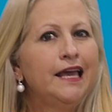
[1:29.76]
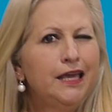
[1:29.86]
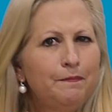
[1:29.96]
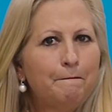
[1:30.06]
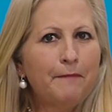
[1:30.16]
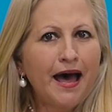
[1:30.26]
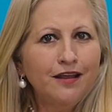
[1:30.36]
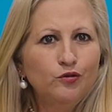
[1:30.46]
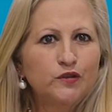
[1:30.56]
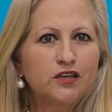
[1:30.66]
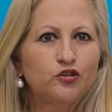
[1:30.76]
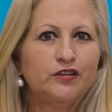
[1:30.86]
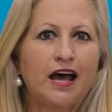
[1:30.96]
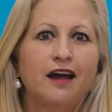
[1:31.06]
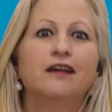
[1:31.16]
E para nos
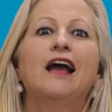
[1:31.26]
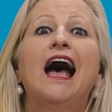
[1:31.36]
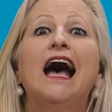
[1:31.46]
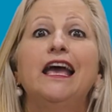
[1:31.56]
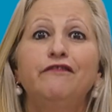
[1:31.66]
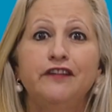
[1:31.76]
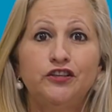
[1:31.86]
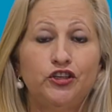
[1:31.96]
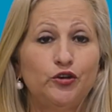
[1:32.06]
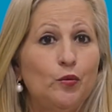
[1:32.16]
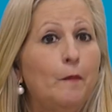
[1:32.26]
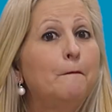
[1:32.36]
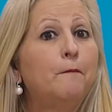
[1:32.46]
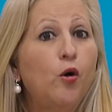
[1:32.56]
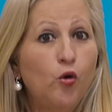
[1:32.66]
ajudar a refletir um
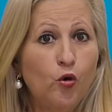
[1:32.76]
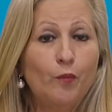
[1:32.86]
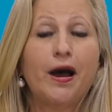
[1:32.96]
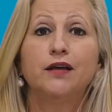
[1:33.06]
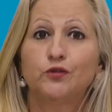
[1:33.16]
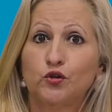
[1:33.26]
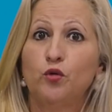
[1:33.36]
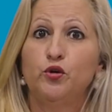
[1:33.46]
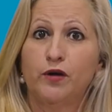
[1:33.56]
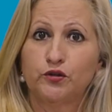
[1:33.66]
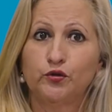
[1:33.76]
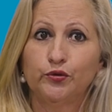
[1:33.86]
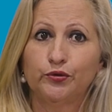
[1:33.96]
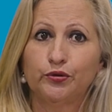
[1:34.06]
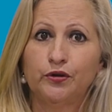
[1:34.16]
pouco mais sobre o
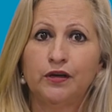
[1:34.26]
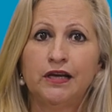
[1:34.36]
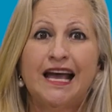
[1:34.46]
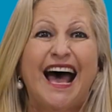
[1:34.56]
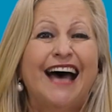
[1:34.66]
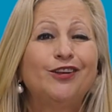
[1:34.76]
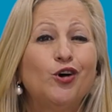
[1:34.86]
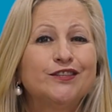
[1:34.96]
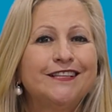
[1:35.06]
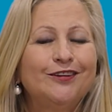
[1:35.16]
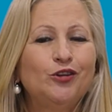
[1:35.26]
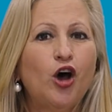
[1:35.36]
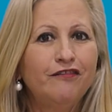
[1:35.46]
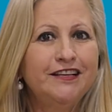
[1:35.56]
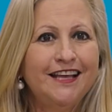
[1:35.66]
assunto, a nossa
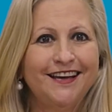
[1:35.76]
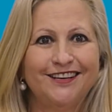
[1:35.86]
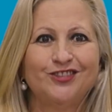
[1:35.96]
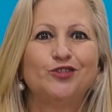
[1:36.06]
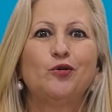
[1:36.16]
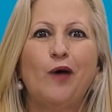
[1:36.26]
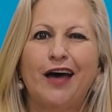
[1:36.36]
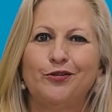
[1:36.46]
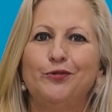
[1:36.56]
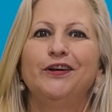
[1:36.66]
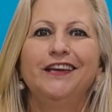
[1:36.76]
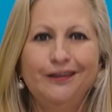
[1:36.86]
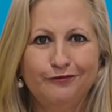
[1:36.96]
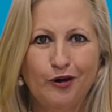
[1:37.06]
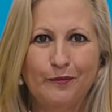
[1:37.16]
nova integrante do quadro
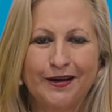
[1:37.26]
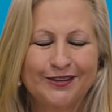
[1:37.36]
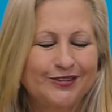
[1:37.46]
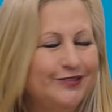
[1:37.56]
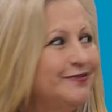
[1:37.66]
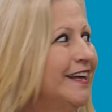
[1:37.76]
Informando,